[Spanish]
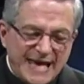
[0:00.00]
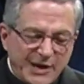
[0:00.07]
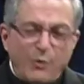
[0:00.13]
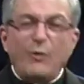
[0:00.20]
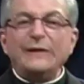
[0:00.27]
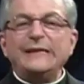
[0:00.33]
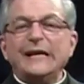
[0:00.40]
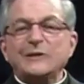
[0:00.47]

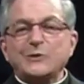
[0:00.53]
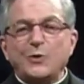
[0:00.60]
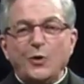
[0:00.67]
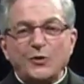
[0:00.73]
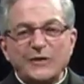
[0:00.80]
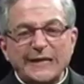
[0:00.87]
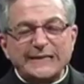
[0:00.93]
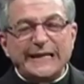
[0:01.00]
¿Y cuántas
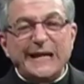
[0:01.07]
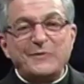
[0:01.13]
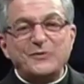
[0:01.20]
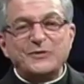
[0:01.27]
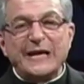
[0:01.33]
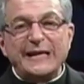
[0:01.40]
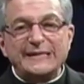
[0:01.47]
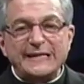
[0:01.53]
cosas
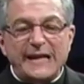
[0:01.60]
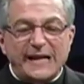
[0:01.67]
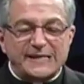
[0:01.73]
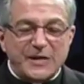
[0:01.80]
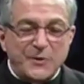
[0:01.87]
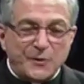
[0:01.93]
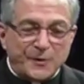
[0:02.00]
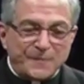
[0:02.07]
tenemos que decirle
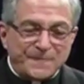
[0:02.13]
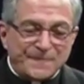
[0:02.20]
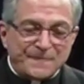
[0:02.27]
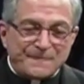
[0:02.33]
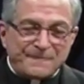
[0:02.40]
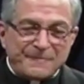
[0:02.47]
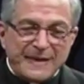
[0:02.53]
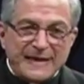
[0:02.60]
al Señor?
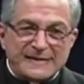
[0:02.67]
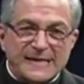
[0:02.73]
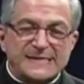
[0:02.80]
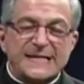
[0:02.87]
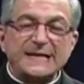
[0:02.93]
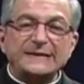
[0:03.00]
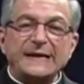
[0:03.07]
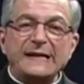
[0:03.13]

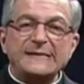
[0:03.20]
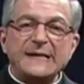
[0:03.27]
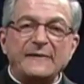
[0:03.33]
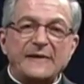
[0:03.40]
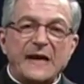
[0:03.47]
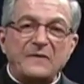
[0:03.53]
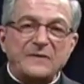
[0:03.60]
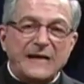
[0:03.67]
Decía
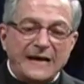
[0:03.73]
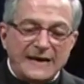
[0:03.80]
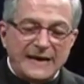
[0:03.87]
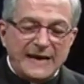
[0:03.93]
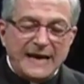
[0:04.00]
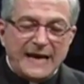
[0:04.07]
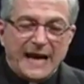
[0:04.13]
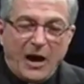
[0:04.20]
Teresa de Ávila,
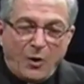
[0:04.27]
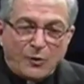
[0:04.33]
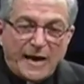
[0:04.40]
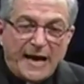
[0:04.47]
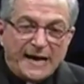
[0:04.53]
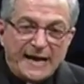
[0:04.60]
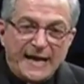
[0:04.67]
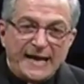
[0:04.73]

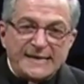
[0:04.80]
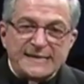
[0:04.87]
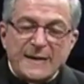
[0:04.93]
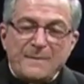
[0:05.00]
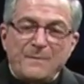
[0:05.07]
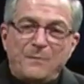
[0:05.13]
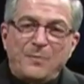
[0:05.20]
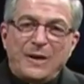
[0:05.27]
orar
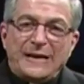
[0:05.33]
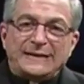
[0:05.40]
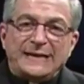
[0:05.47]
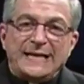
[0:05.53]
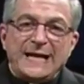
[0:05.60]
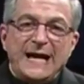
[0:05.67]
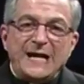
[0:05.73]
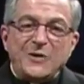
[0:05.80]
es
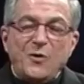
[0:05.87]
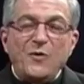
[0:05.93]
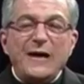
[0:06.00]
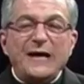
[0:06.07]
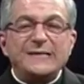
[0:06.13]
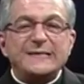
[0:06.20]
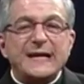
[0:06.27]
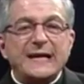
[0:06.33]
platicar
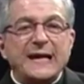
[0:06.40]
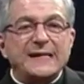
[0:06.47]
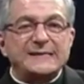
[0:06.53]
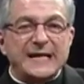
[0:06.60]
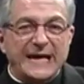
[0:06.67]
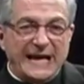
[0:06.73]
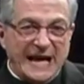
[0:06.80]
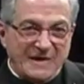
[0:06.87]
con ese que
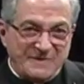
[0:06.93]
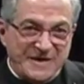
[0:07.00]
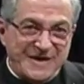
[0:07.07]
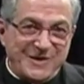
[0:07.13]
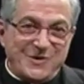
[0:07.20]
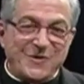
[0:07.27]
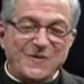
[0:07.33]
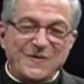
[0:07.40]
es el
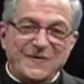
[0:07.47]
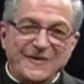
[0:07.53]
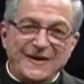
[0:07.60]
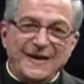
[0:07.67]
amigo.